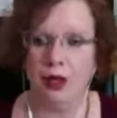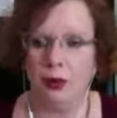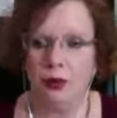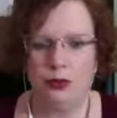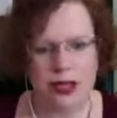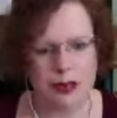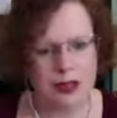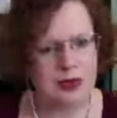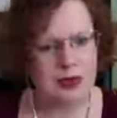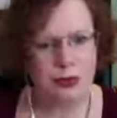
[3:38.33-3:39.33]
Ou même si
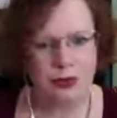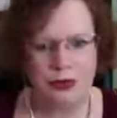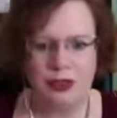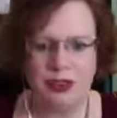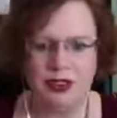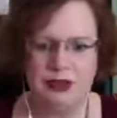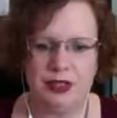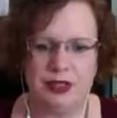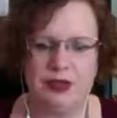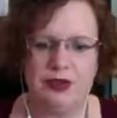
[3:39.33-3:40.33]
vous, pouvez, euh, si vous avez
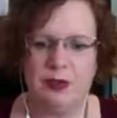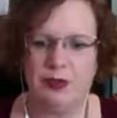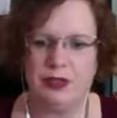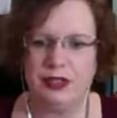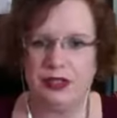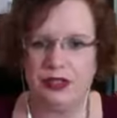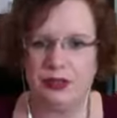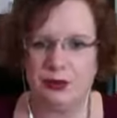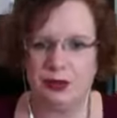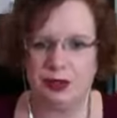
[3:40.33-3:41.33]
envie de poser des questions
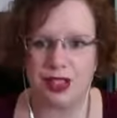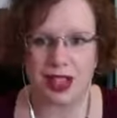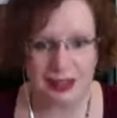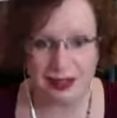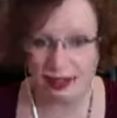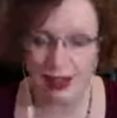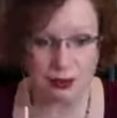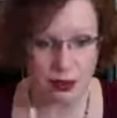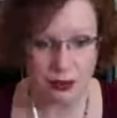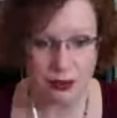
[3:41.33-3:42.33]
dans le chat, elles sont
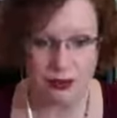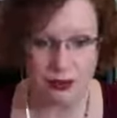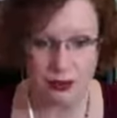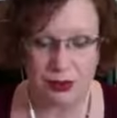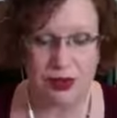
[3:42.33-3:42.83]
les bienvenues,